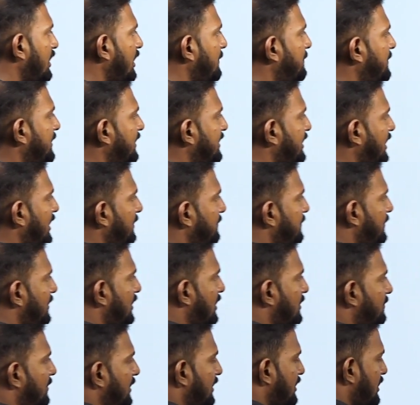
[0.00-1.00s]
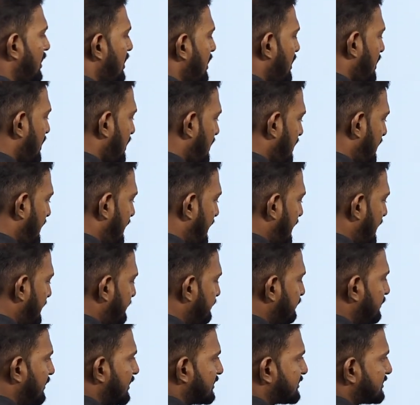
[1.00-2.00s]
எப்படி ட்ரை பண்ணலாம் அப்படின்னா
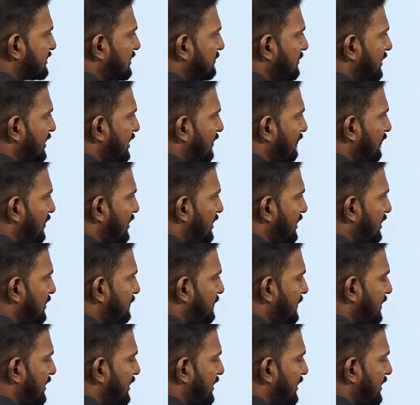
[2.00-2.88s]
நம்பர்ஸ் நமக்கு எவ்வளோ இருக்குது